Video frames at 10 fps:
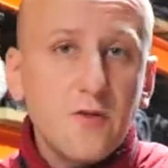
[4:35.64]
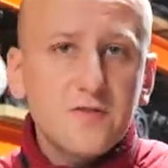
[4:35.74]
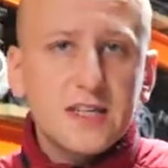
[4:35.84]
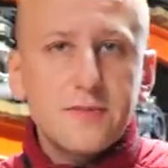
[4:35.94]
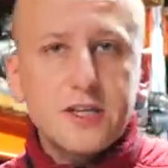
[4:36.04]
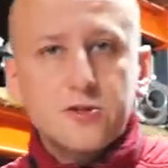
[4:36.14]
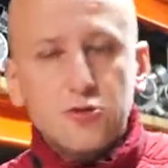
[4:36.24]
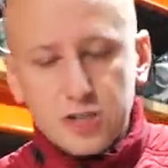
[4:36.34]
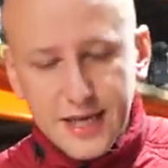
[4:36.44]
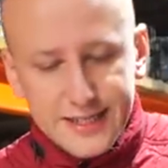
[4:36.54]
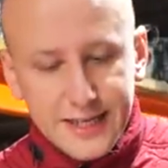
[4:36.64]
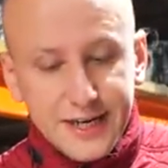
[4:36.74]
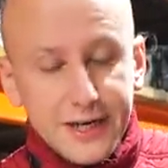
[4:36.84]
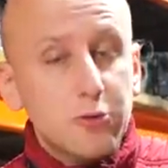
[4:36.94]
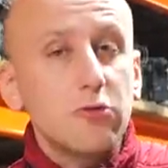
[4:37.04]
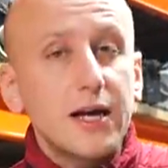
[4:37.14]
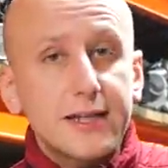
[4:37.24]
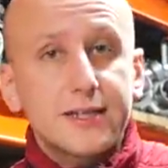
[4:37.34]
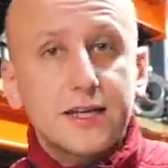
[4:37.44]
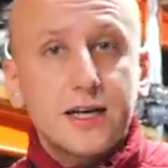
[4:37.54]
всего в замене нуждается
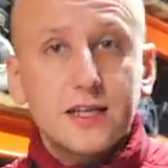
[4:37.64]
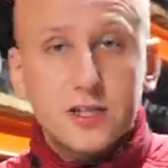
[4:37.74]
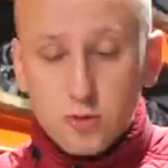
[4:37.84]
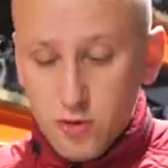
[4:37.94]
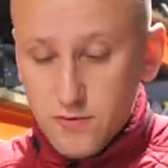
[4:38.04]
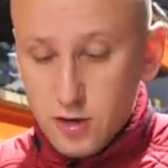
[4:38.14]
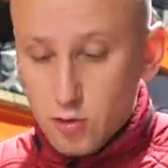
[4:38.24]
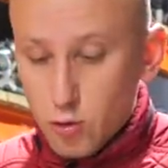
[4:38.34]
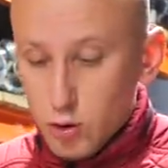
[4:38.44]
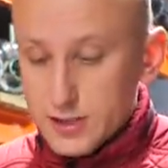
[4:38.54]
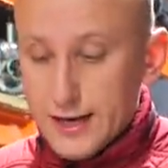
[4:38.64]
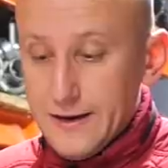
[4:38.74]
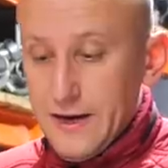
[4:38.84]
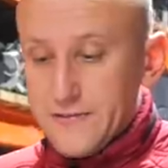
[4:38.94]
регулятор холостого хода.